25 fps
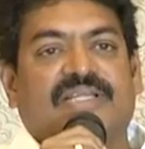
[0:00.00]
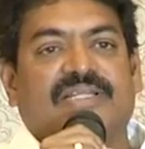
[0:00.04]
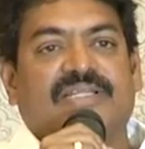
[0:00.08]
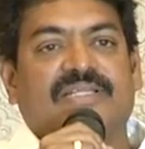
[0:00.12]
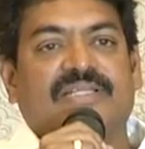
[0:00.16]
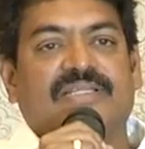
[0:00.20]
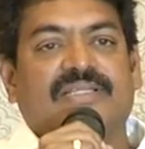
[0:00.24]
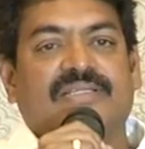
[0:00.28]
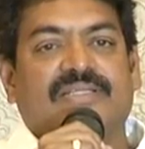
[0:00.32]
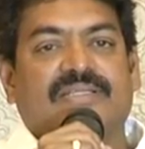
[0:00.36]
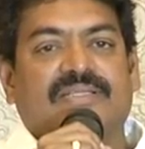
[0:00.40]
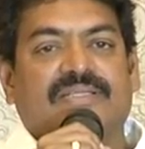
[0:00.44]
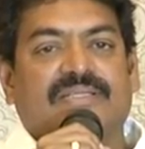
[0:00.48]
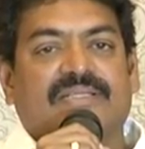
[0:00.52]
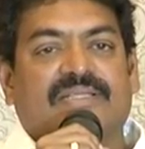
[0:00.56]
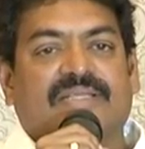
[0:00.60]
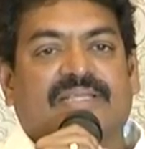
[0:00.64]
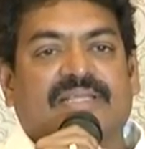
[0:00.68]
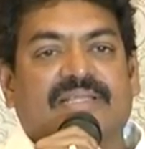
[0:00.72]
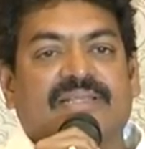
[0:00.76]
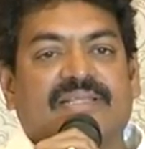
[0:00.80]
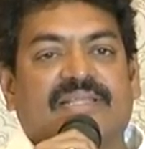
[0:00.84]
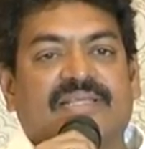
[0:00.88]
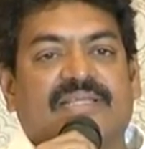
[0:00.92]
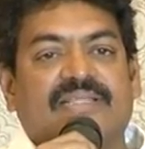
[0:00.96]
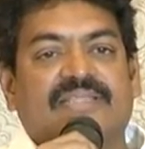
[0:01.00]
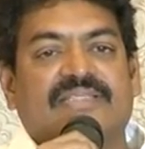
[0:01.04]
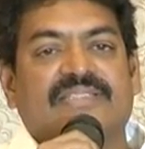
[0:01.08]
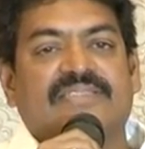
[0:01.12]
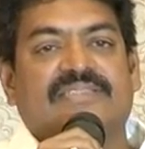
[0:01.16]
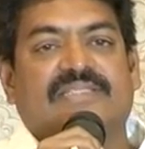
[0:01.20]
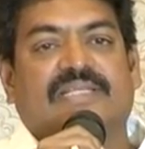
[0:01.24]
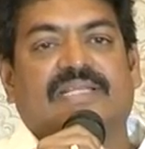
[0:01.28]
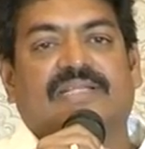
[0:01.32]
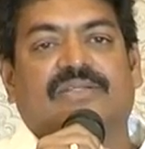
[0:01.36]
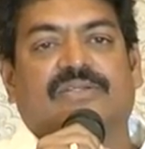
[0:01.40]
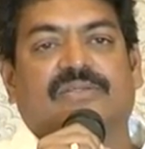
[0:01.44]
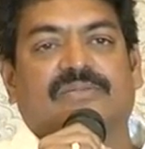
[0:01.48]
దాన్ని కిందకి
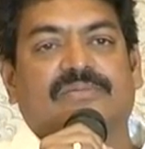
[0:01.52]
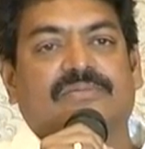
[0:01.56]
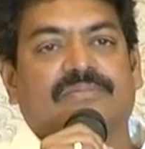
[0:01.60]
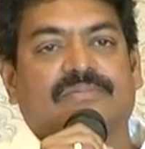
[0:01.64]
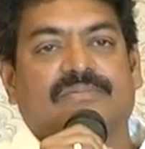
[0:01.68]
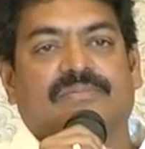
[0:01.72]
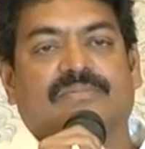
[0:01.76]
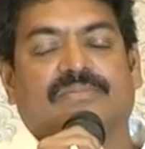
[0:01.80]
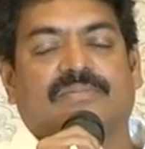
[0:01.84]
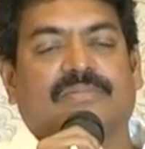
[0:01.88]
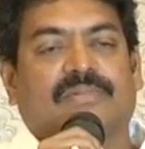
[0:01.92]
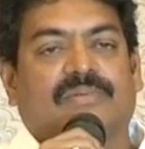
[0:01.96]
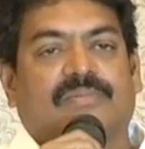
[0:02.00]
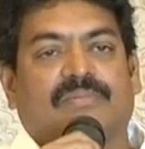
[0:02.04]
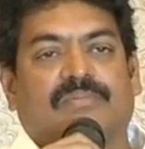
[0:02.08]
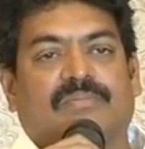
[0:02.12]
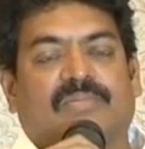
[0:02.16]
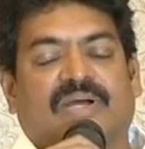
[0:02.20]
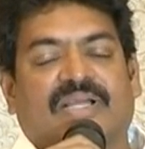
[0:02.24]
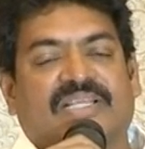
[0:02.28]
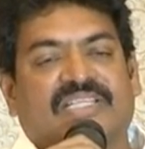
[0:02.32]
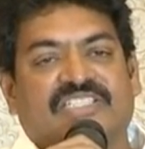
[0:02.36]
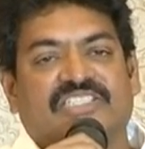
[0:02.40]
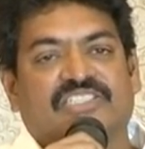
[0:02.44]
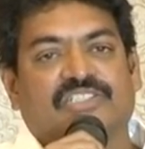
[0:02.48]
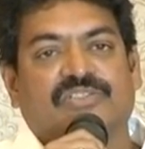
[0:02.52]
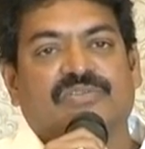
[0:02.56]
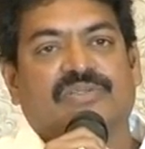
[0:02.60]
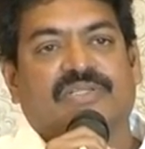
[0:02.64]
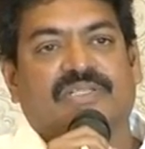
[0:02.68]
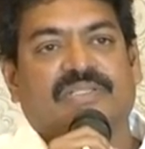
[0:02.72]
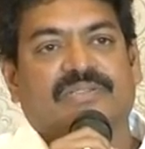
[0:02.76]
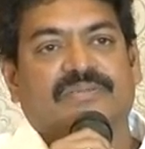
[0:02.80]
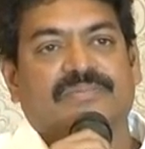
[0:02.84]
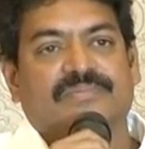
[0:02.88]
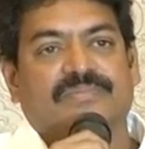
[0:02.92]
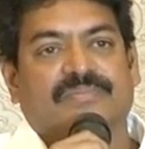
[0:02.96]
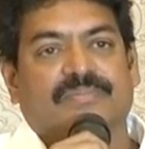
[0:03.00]
తీసుకెళ్ళటం మాకు ఇష్టం
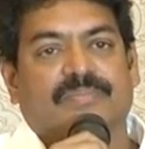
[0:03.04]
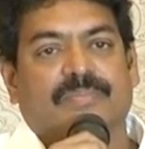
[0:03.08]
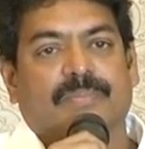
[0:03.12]
లేదు